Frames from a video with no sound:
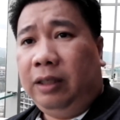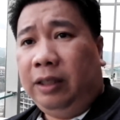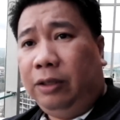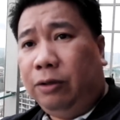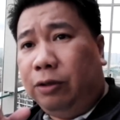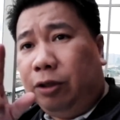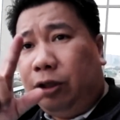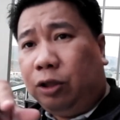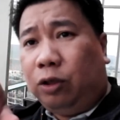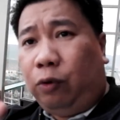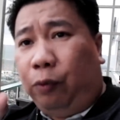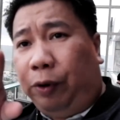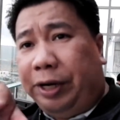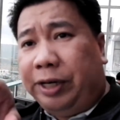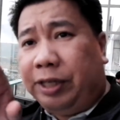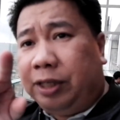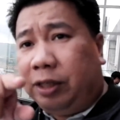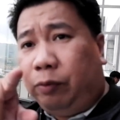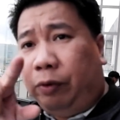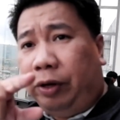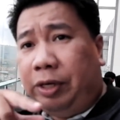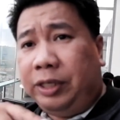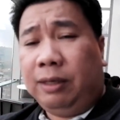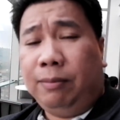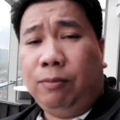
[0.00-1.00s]
yung
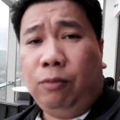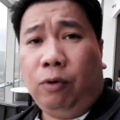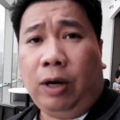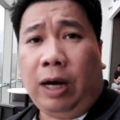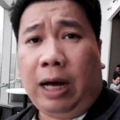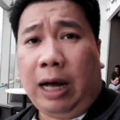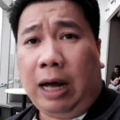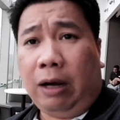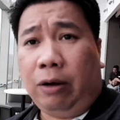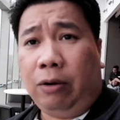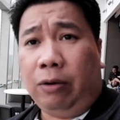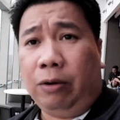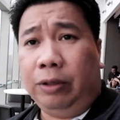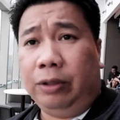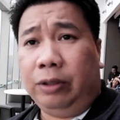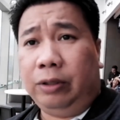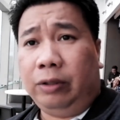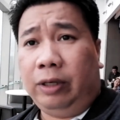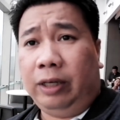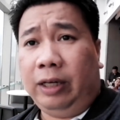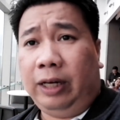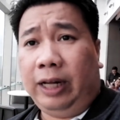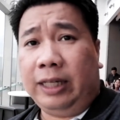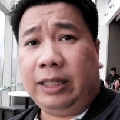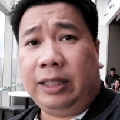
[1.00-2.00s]
square-square sa mukha ko.
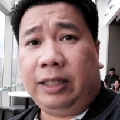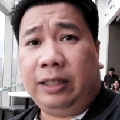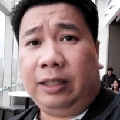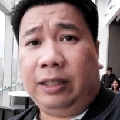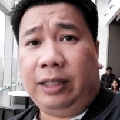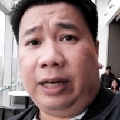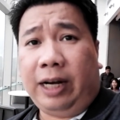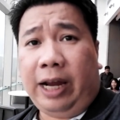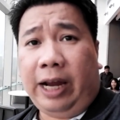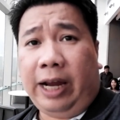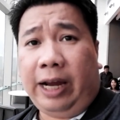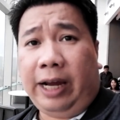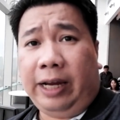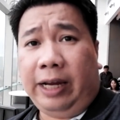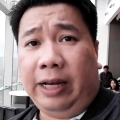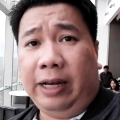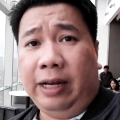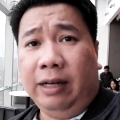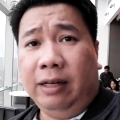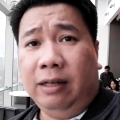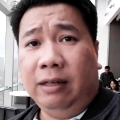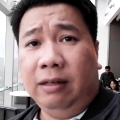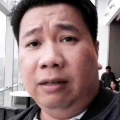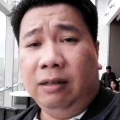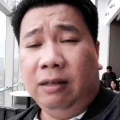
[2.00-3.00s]
Let's try
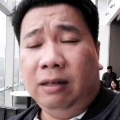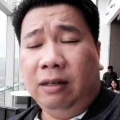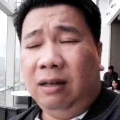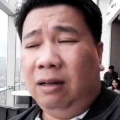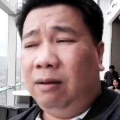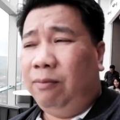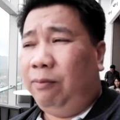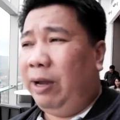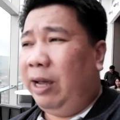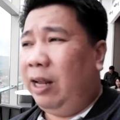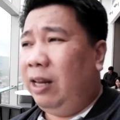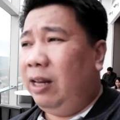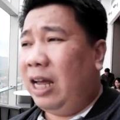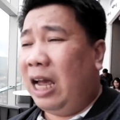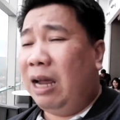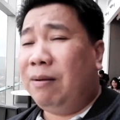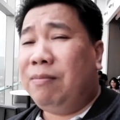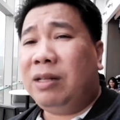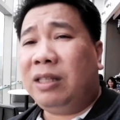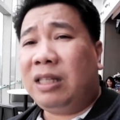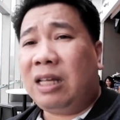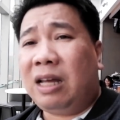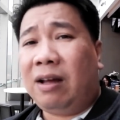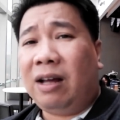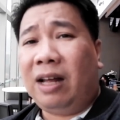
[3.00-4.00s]
Well, I'm
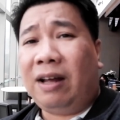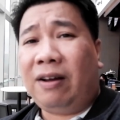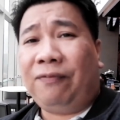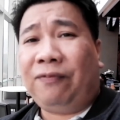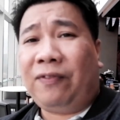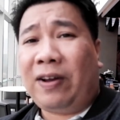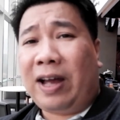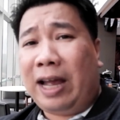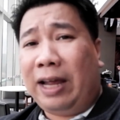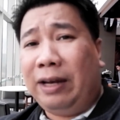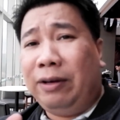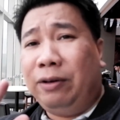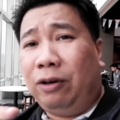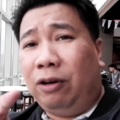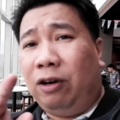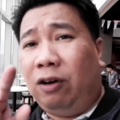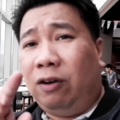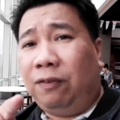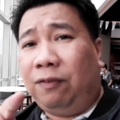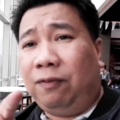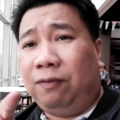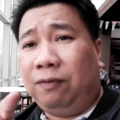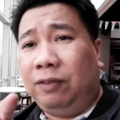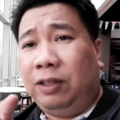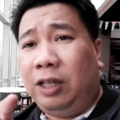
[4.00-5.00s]
not a fan
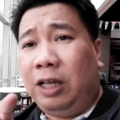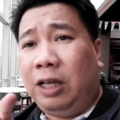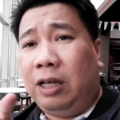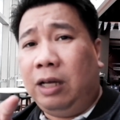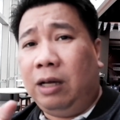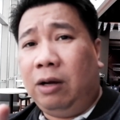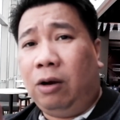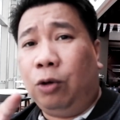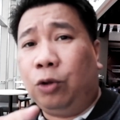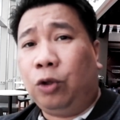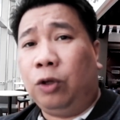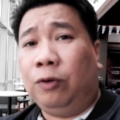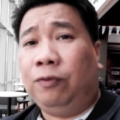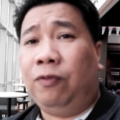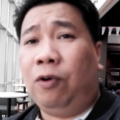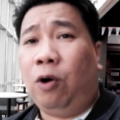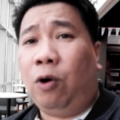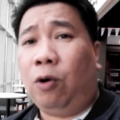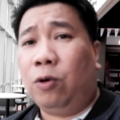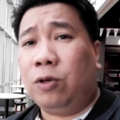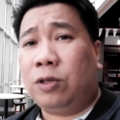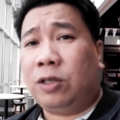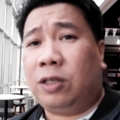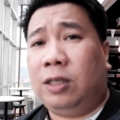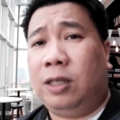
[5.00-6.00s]
of the
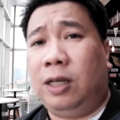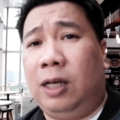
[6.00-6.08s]
autofocus